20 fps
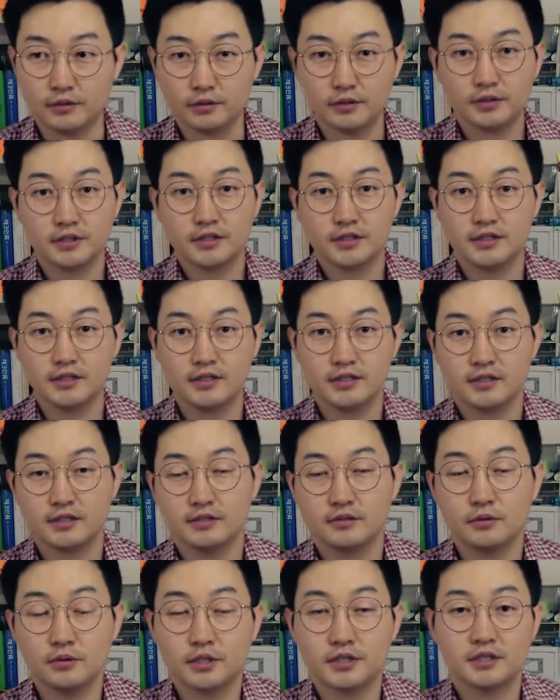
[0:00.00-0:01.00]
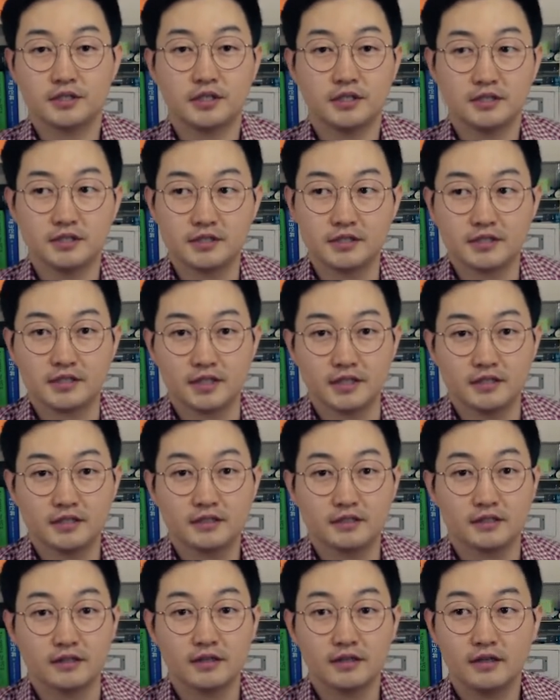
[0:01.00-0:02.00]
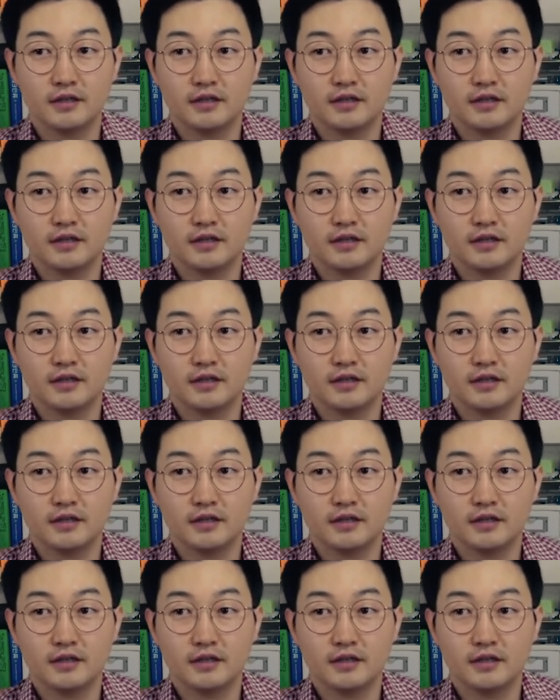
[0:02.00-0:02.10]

오늘 소개시켜 드릴 책은